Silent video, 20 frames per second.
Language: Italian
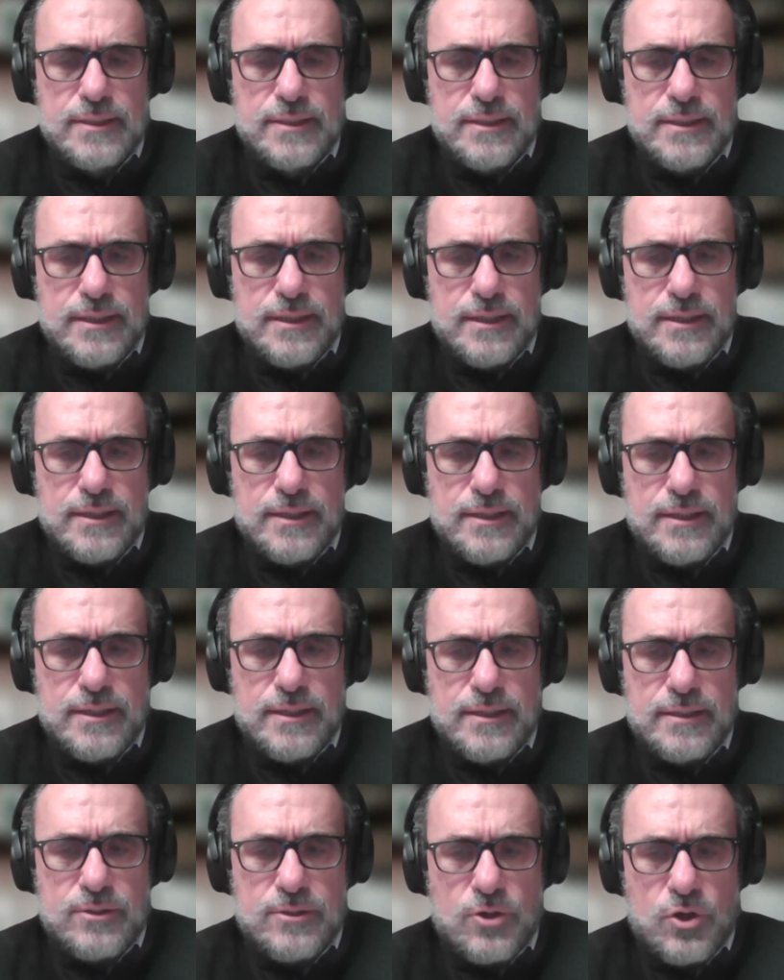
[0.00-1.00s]

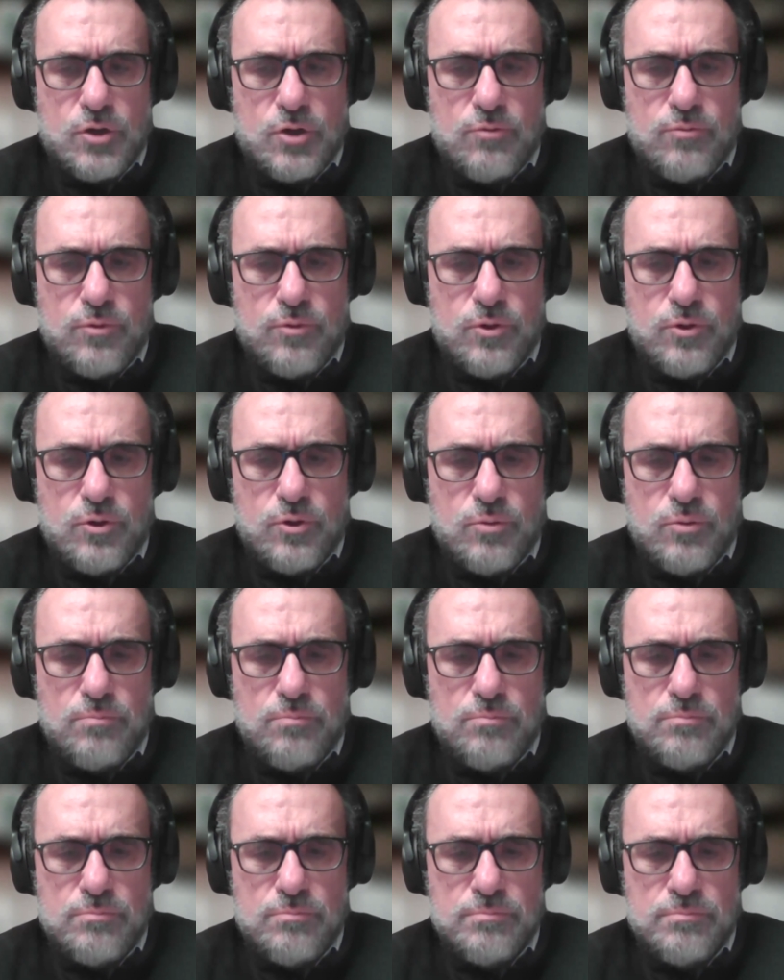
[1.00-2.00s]
Eh, trovo
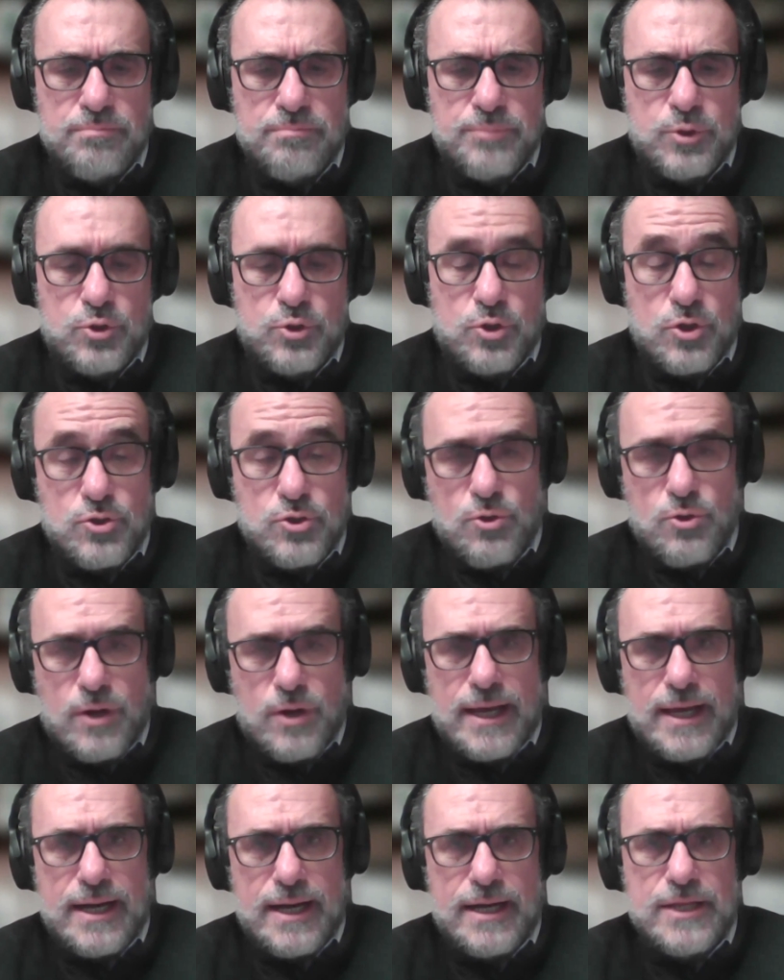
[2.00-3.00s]
mh, piuttosto
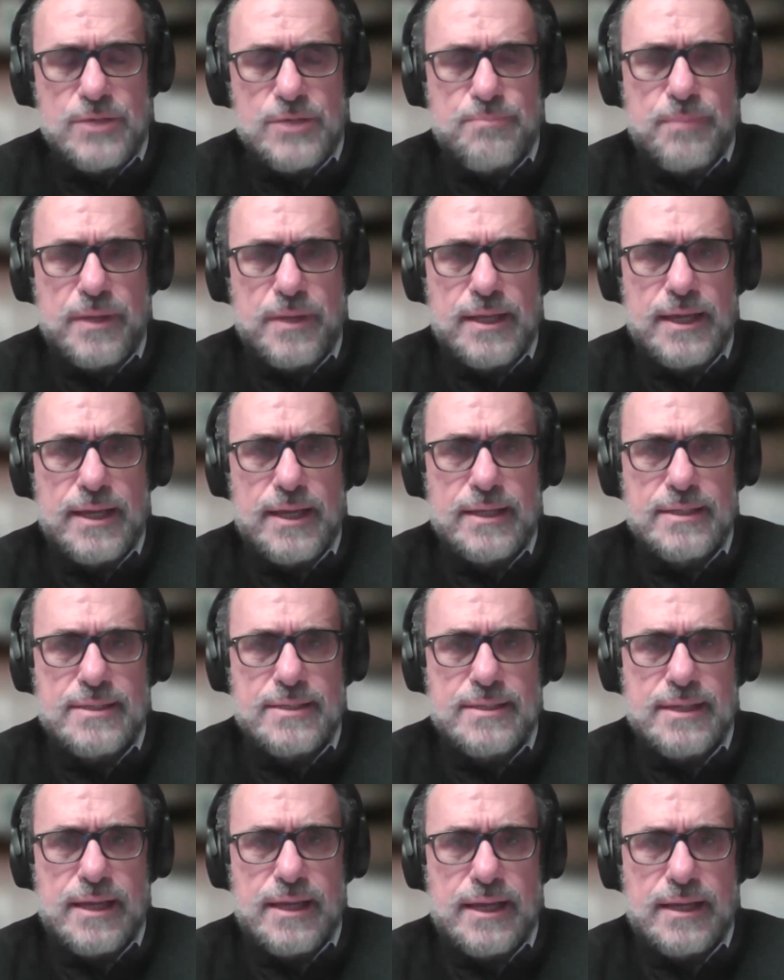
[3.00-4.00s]
rara
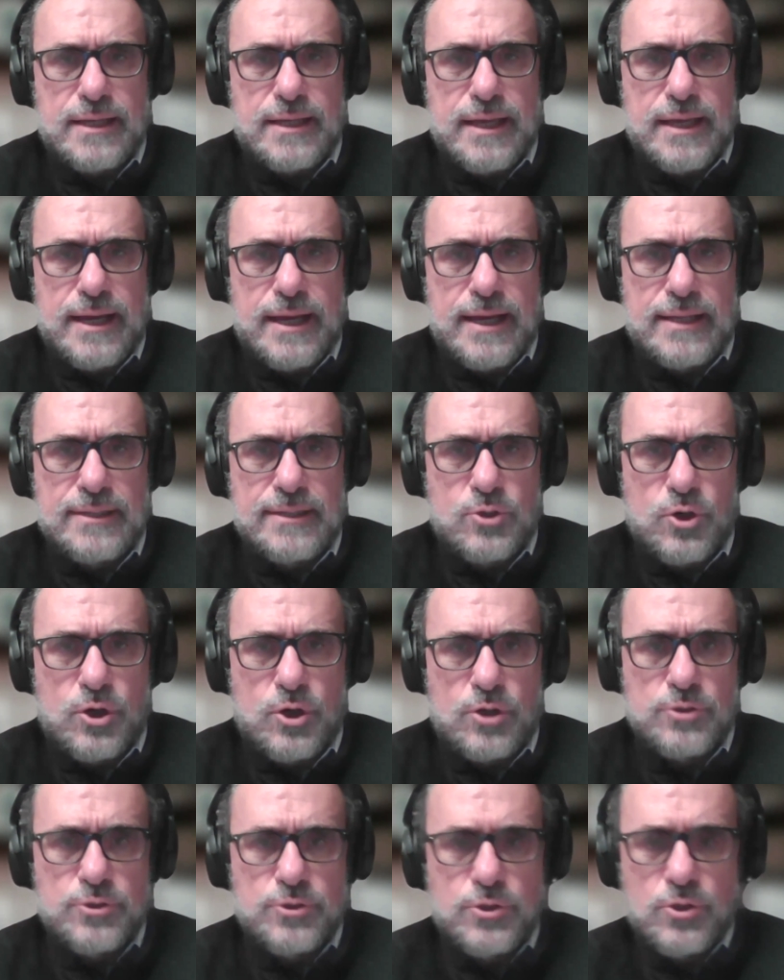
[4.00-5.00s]
l'esperienza che ha
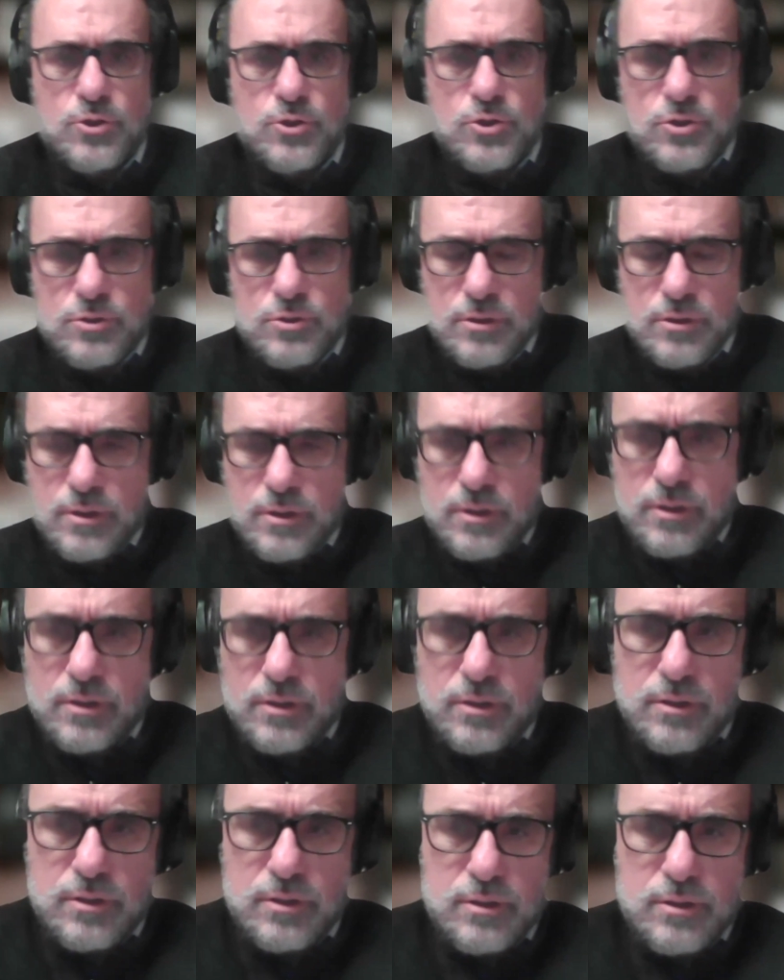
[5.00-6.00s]
Antonio,
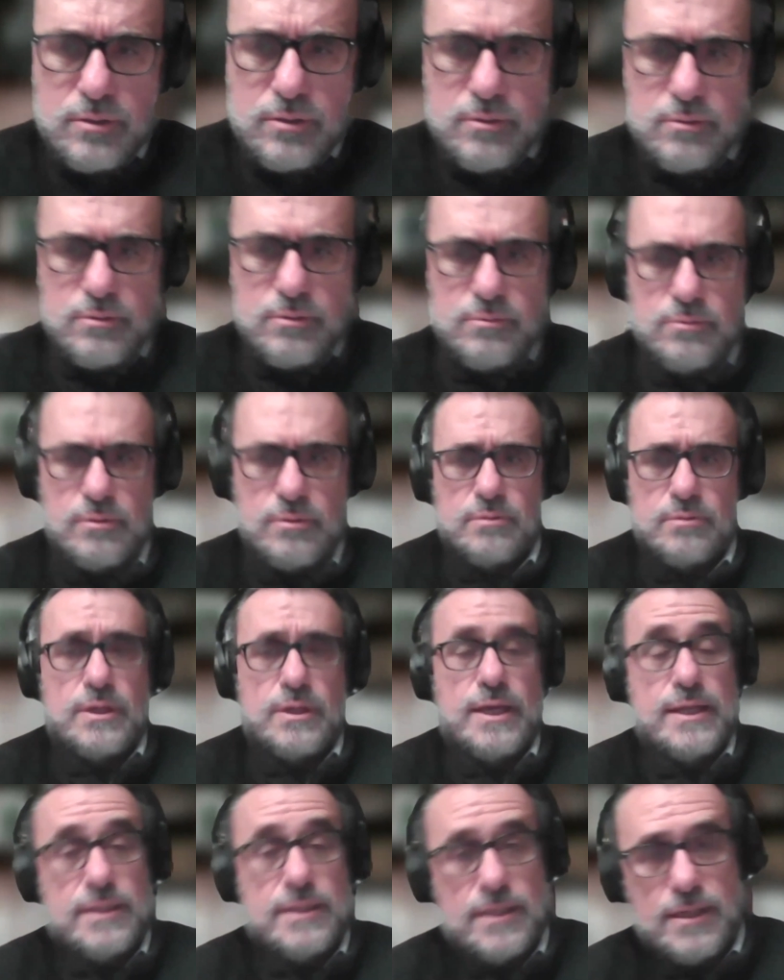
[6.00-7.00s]
eh,
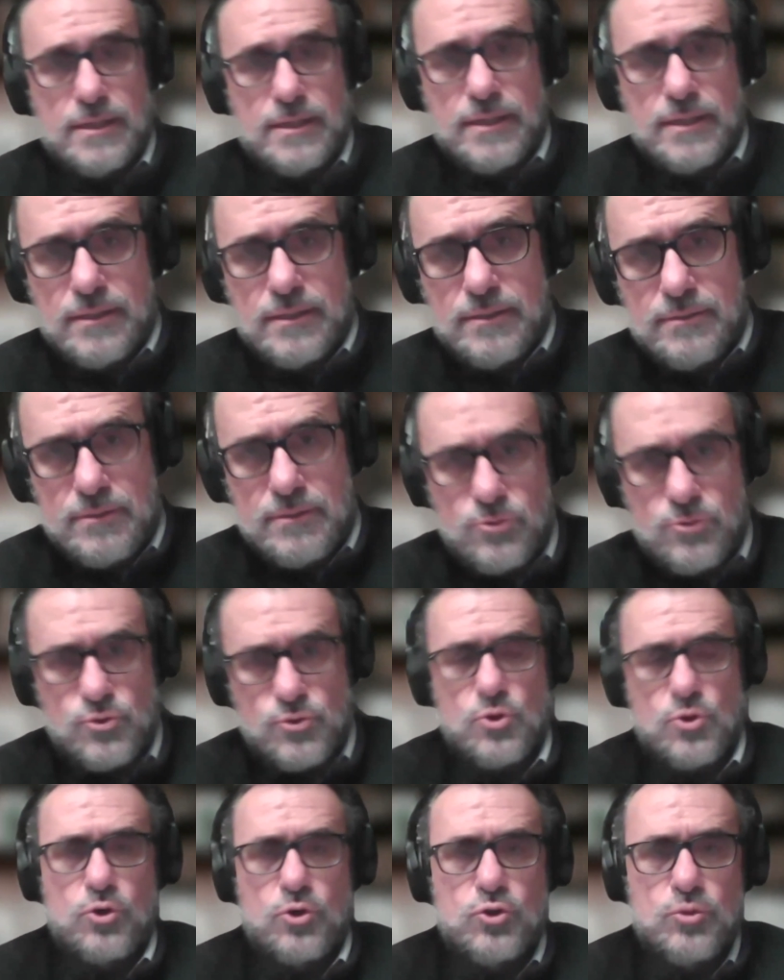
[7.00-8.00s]
e di, eh, non
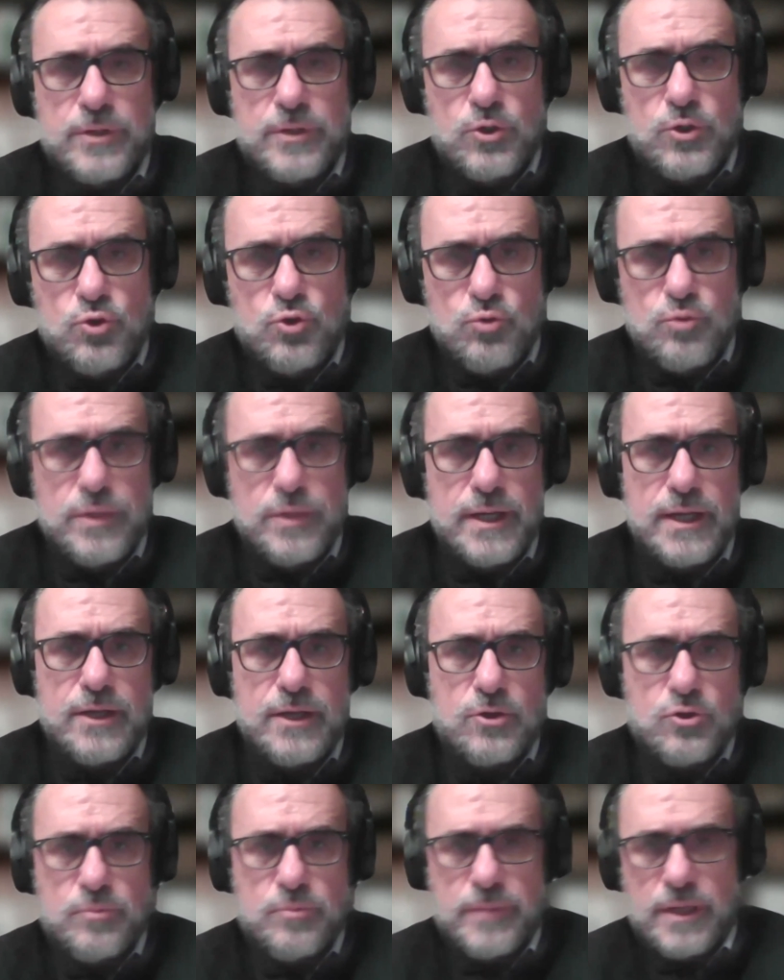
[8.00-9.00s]
solo come numeri,
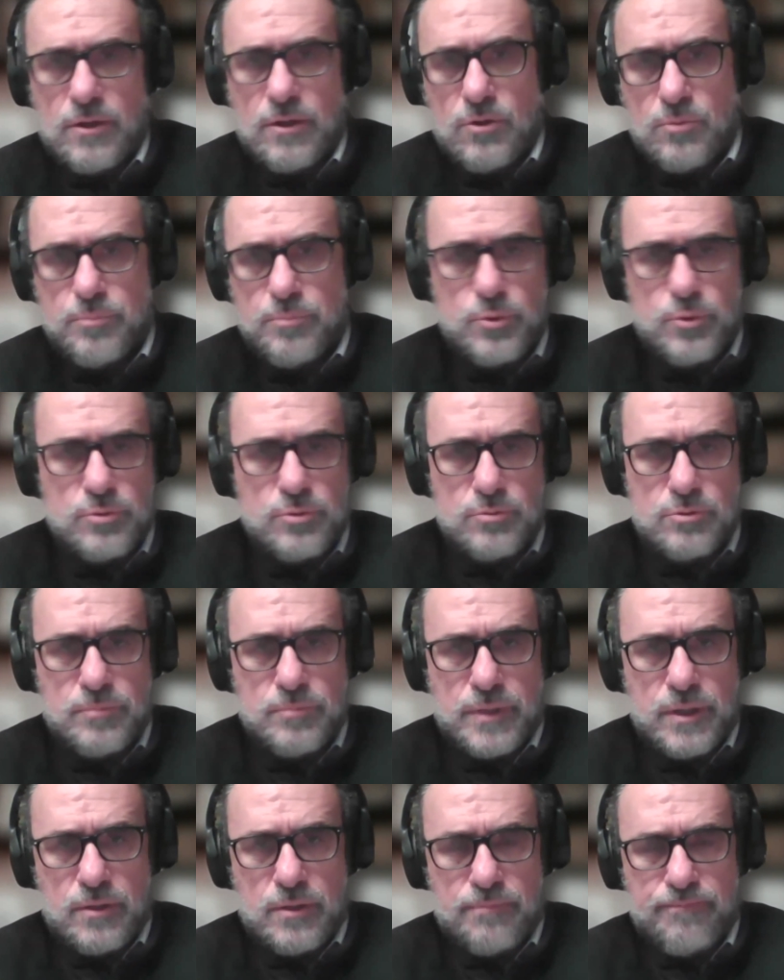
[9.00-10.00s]
come,
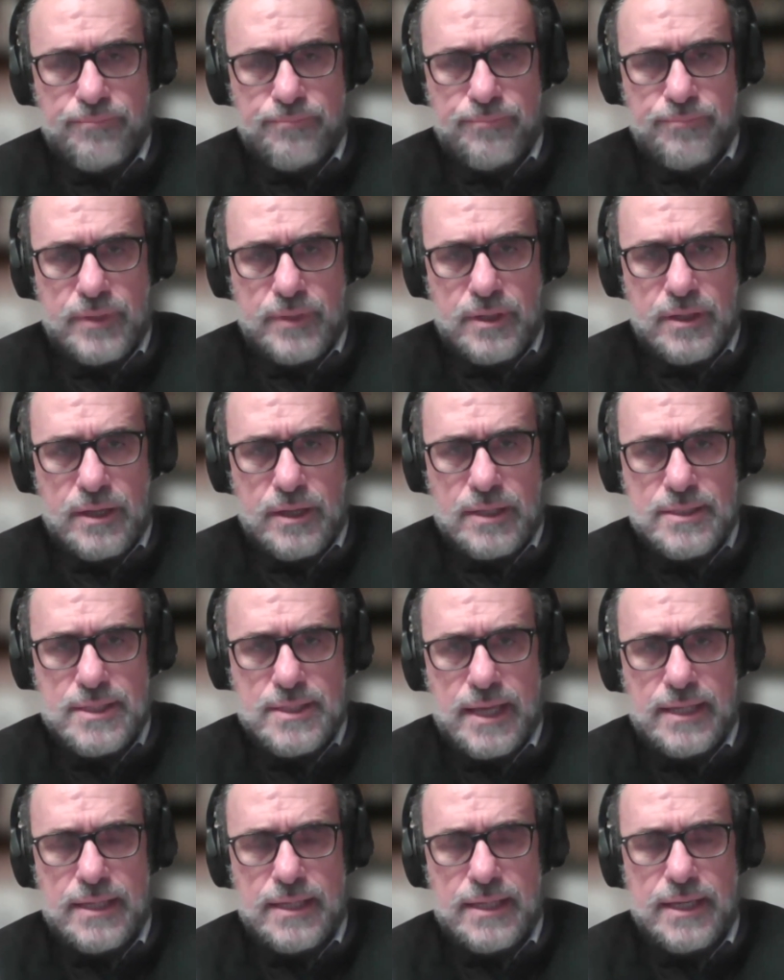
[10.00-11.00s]
come
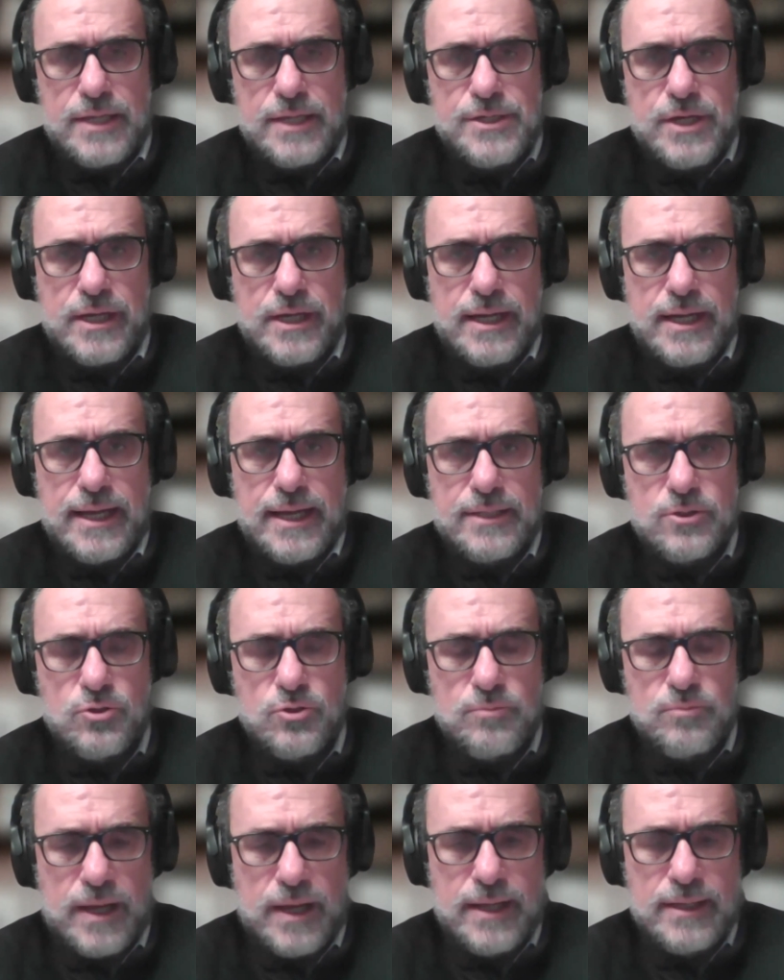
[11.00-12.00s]
aziende che ha già creato,
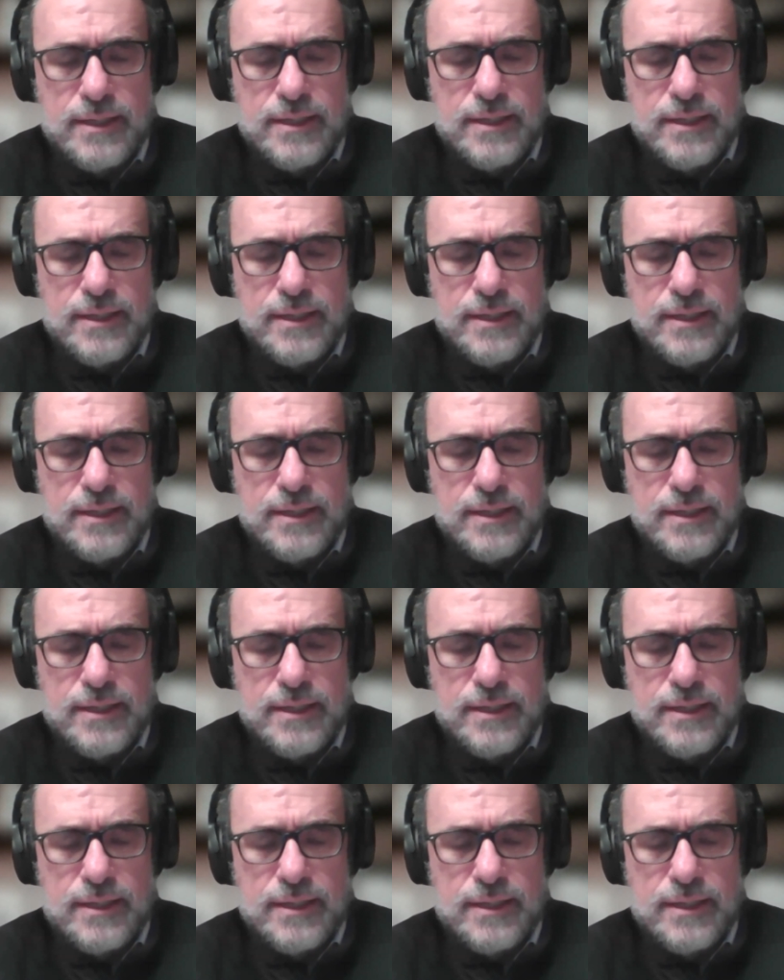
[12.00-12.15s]
ma